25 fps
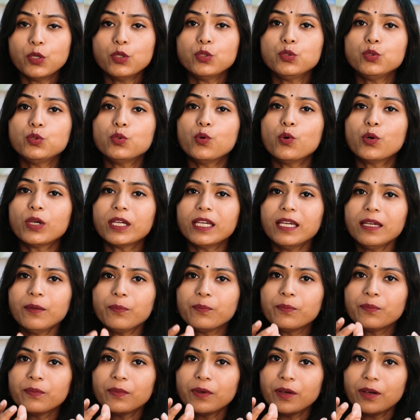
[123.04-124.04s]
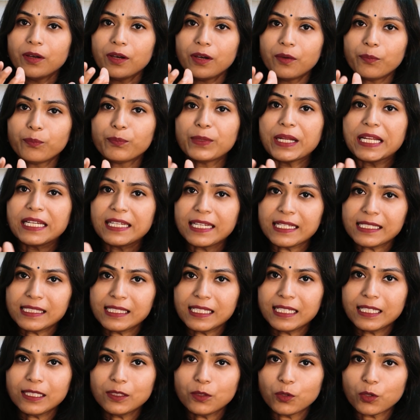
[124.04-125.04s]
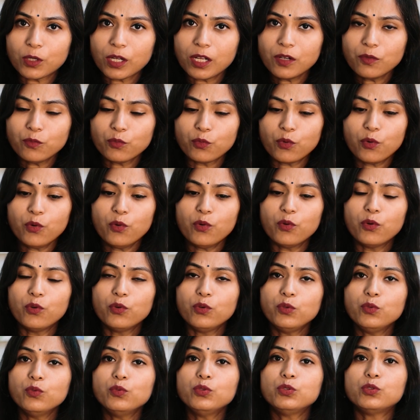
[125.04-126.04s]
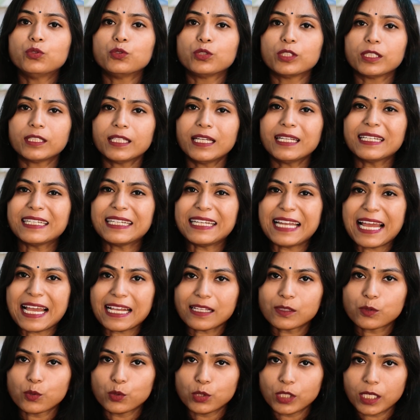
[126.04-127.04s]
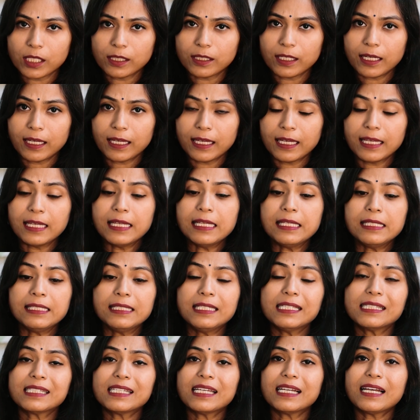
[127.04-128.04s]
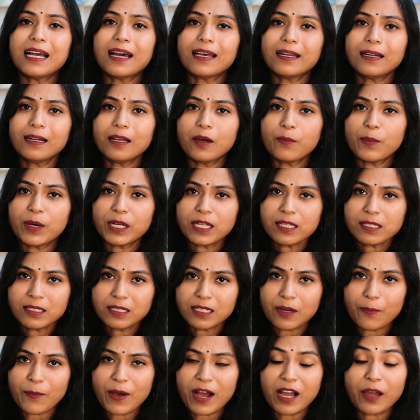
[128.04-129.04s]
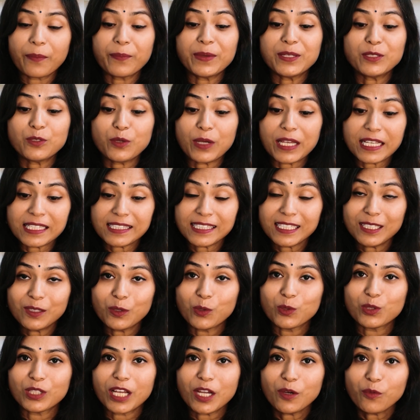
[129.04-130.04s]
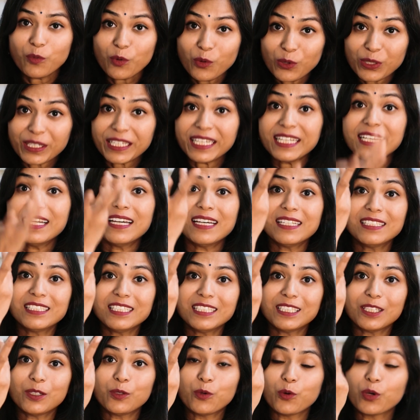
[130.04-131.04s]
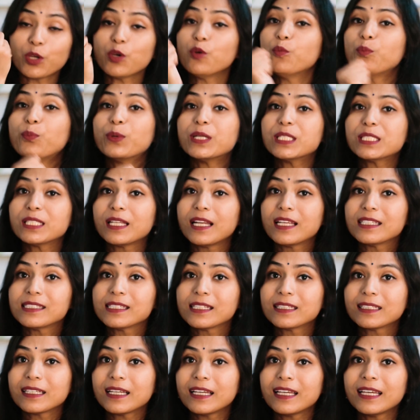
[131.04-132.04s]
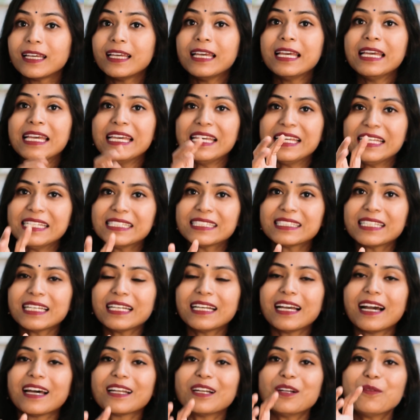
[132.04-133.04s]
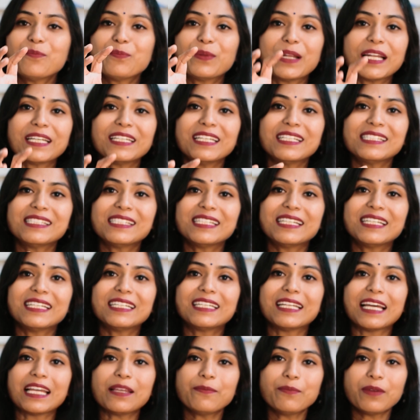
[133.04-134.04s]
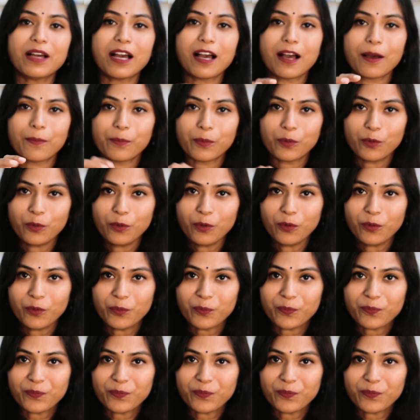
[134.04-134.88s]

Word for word: जो कि प्रेगनेंसी के दौरान वो लूज हो जाता है रिलैक्स हो जाता है जिसके कारण हमारा स्टमक में जो एसिड होता है वो रिकर्जिटेड होकर ऊपर चला जाता है इसके कारण प्रेगनेंसी के टाइम आपको